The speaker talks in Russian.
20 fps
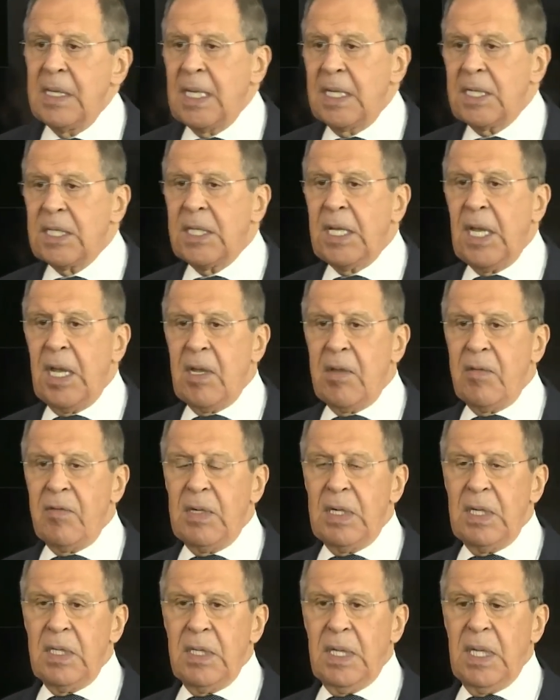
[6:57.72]

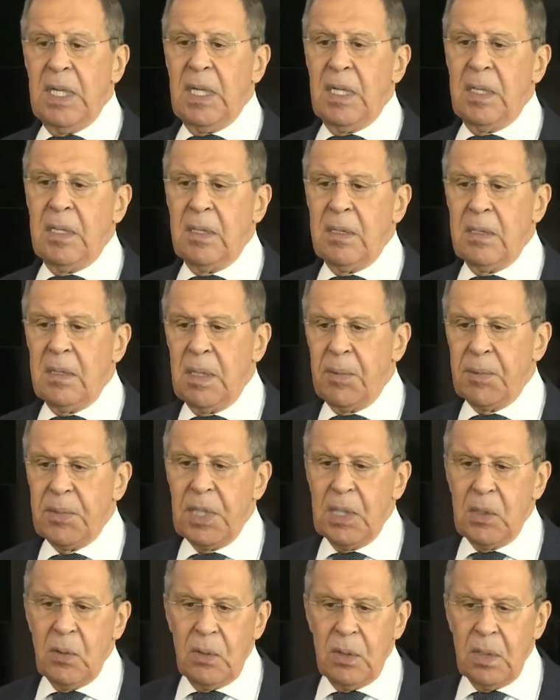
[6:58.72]
настаивали на
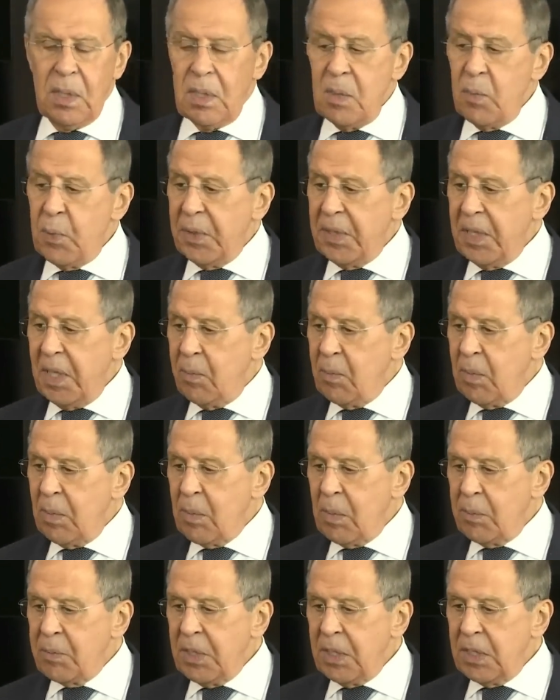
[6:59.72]
абсолютно
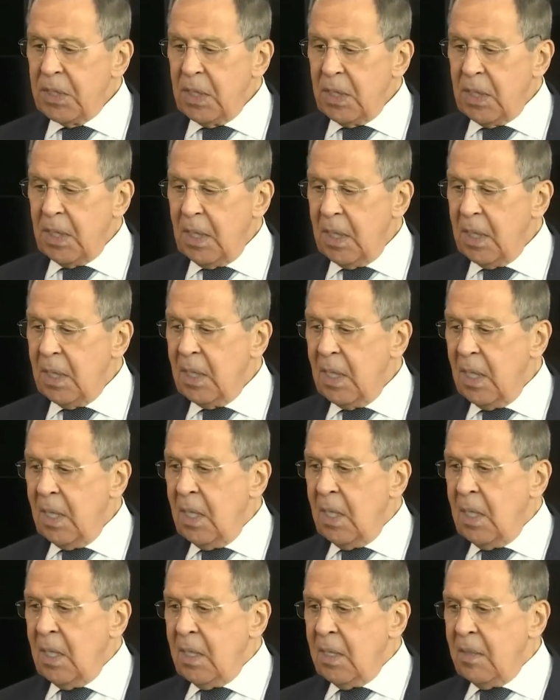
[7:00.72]
неприемлемом языке
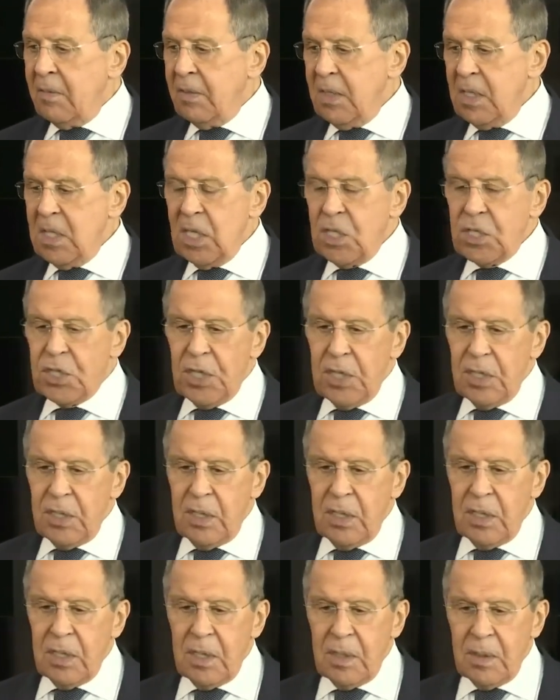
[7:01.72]
в
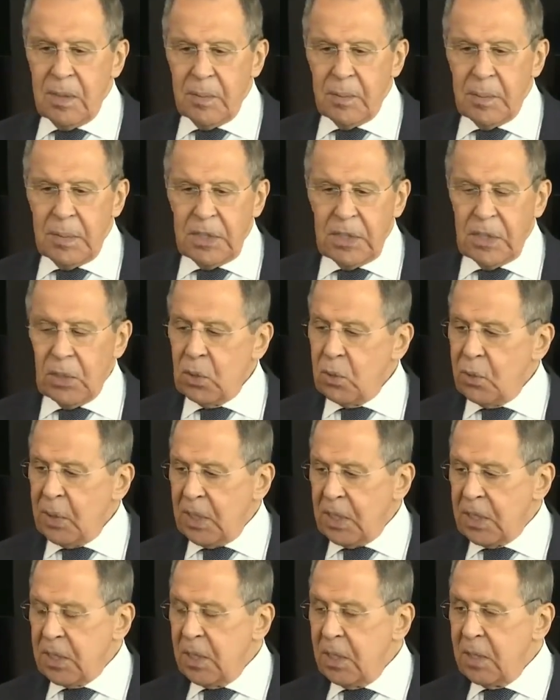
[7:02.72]
отношении
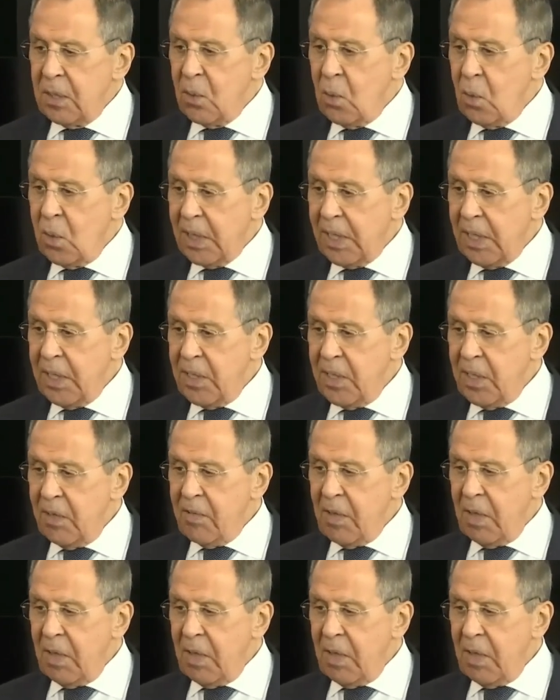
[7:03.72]
ситуации на Украине и